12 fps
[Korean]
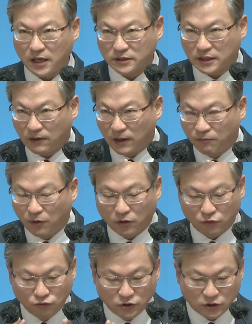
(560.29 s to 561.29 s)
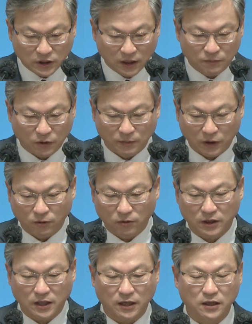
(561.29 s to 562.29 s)
상황 보고 눈치 살피고 막
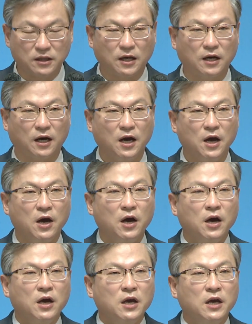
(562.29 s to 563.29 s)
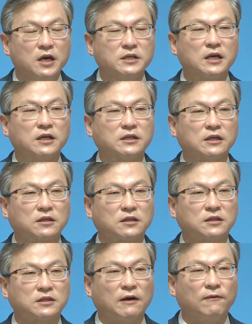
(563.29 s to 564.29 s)
그렇게 딱 있다가 이제
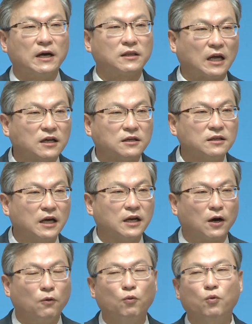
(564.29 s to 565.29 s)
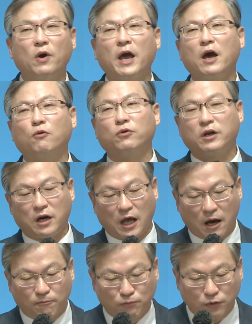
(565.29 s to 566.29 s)
이제 상황이 다 끝나니까 왜 우리를
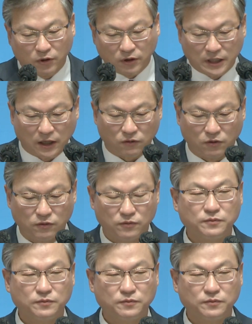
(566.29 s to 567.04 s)
안 불렀냐고